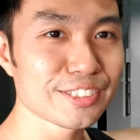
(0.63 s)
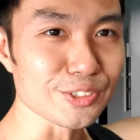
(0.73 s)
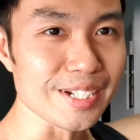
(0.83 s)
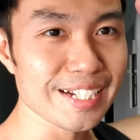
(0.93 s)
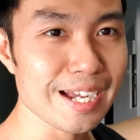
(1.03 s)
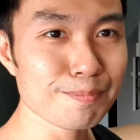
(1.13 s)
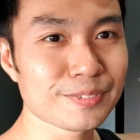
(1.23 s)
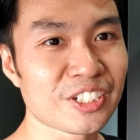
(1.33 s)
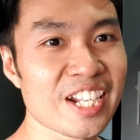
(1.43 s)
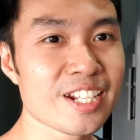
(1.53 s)
สวัสดีครับ
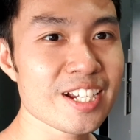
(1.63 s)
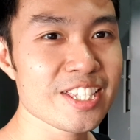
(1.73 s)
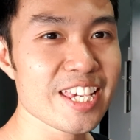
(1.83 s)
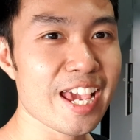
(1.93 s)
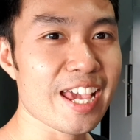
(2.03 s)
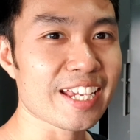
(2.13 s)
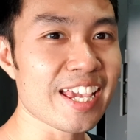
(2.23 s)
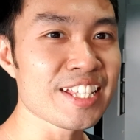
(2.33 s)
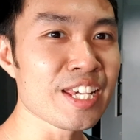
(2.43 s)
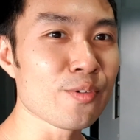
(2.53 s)
เทรนเนอร์แจ้
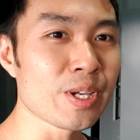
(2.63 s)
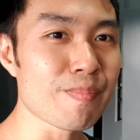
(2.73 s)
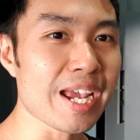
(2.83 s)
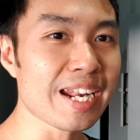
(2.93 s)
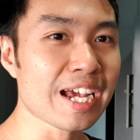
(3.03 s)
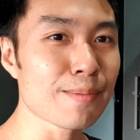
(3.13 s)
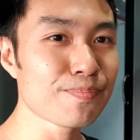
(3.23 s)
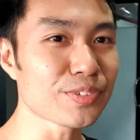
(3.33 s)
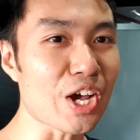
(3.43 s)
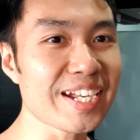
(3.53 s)
KJ Wingman นะครับ
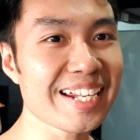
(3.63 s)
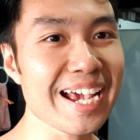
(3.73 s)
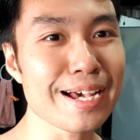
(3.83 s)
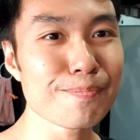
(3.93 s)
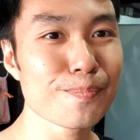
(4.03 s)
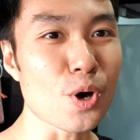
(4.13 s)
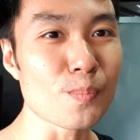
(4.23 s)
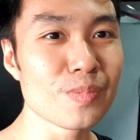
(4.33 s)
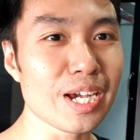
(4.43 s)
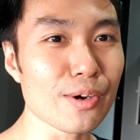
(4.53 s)
ตอนนี้นะครับ ผม
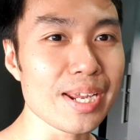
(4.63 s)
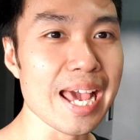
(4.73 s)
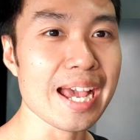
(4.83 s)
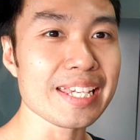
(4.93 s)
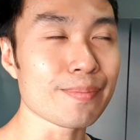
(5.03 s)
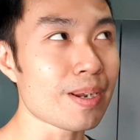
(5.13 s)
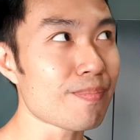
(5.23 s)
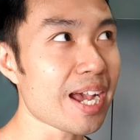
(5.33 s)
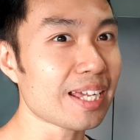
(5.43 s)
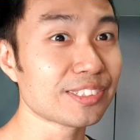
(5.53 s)
เหลือเวลาอีกประ
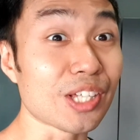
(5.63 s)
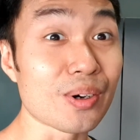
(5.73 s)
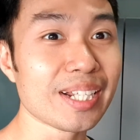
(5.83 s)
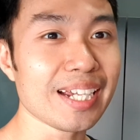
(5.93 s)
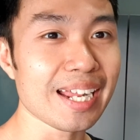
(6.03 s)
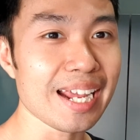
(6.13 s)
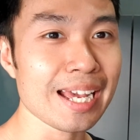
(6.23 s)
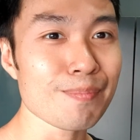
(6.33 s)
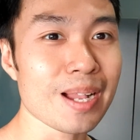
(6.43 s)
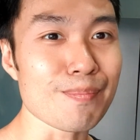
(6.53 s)
มาณ 2 เดือนนะค
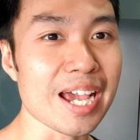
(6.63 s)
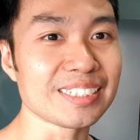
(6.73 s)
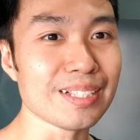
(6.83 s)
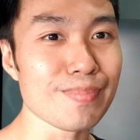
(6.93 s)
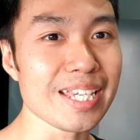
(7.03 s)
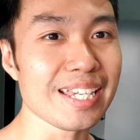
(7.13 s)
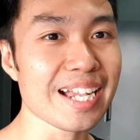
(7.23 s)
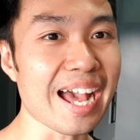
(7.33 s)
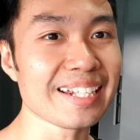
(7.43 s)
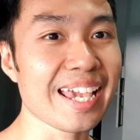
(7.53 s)
รับกำลังจะมี
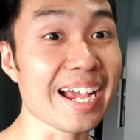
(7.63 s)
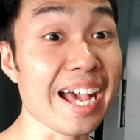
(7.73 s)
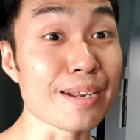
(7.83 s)
การแข่งขั